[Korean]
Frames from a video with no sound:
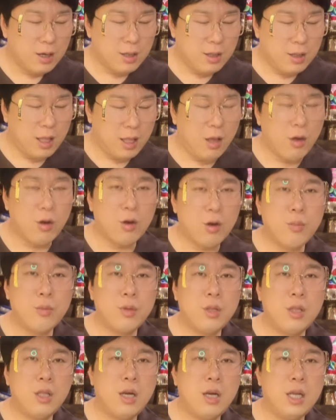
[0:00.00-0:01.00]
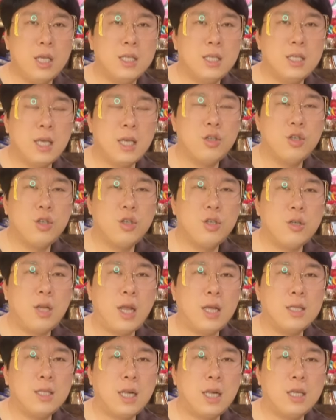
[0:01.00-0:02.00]
근데 여러분들 이제
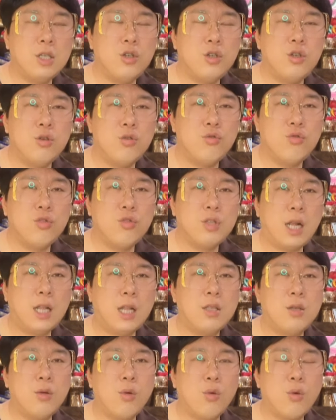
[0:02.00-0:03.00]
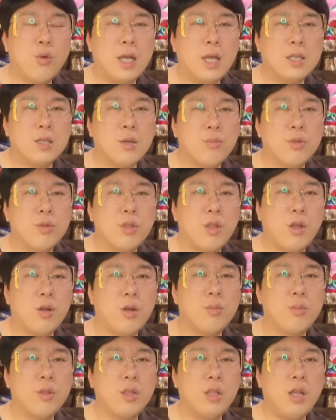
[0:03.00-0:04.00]
쉬운 한 살, 쉬운 두 살 들어오고 나서부터
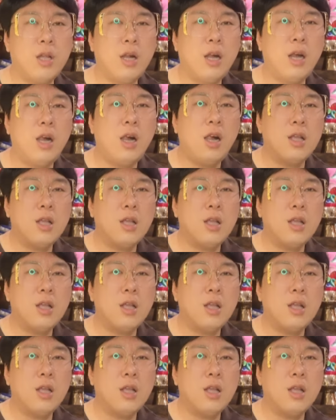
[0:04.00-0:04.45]
여러분들